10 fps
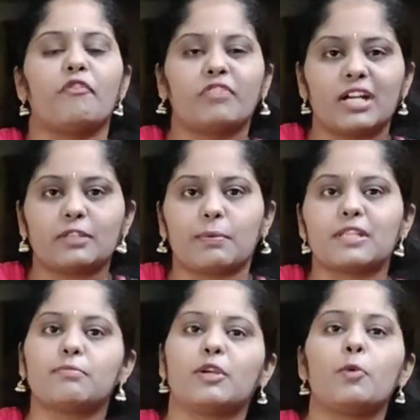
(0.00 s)
ఆఫ్టర్
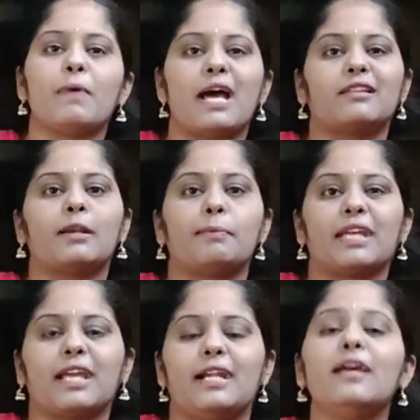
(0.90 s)
డిస్పాచ్ మీకు పార్సల్
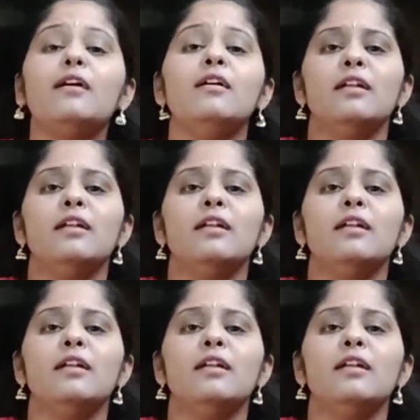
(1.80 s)
పిక్ అండ్